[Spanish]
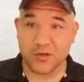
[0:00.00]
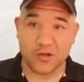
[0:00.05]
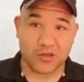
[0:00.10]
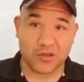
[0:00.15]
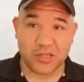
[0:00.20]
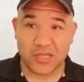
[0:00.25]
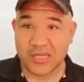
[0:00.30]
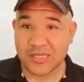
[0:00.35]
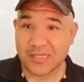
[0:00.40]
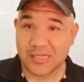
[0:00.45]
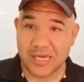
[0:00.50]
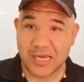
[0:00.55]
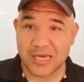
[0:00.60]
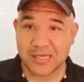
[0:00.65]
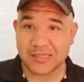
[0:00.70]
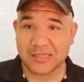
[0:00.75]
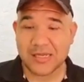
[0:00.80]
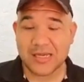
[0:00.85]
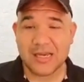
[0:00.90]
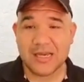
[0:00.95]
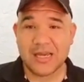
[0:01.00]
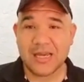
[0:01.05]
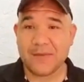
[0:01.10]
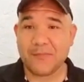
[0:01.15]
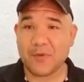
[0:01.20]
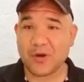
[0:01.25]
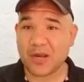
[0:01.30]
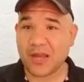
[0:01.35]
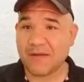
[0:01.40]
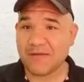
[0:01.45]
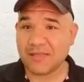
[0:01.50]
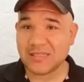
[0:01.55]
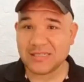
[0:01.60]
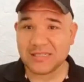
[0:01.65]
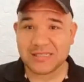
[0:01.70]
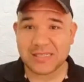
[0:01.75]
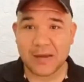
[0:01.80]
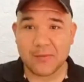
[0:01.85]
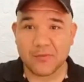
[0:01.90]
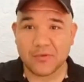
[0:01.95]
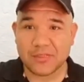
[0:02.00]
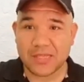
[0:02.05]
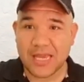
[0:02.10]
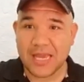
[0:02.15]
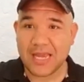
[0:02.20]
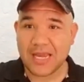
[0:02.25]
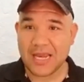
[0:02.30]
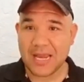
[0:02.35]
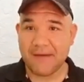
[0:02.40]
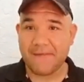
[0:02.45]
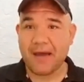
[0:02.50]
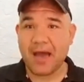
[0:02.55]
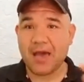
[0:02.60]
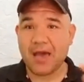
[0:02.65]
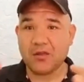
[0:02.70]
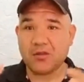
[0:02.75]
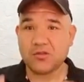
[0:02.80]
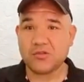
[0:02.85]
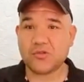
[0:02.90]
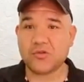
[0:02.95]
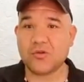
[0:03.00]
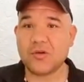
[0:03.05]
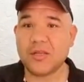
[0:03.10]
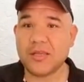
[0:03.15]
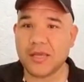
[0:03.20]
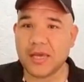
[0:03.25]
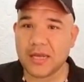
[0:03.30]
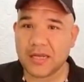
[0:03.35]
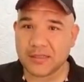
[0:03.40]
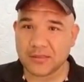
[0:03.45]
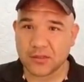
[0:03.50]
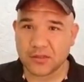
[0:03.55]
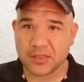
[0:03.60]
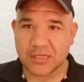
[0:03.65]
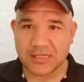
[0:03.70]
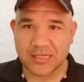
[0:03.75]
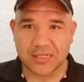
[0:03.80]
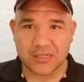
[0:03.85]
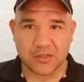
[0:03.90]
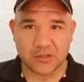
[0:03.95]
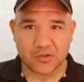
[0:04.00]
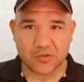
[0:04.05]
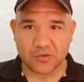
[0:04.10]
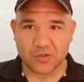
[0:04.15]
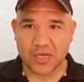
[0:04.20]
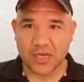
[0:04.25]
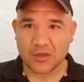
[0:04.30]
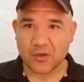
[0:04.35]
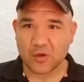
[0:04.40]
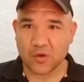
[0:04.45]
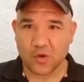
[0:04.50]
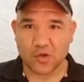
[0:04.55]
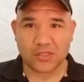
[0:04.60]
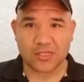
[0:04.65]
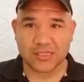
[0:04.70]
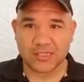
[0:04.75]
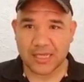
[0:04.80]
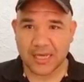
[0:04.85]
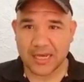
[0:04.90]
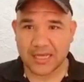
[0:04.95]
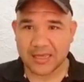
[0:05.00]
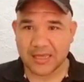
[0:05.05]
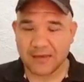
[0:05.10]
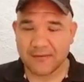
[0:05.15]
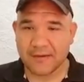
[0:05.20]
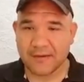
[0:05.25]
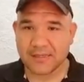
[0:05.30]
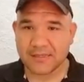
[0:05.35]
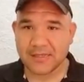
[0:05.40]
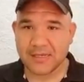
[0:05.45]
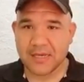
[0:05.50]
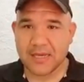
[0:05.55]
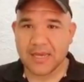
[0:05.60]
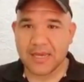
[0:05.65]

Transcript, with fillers: noticias, porque a veces estamos ahí clavados todo el día en las noticias escuchando cosas negativas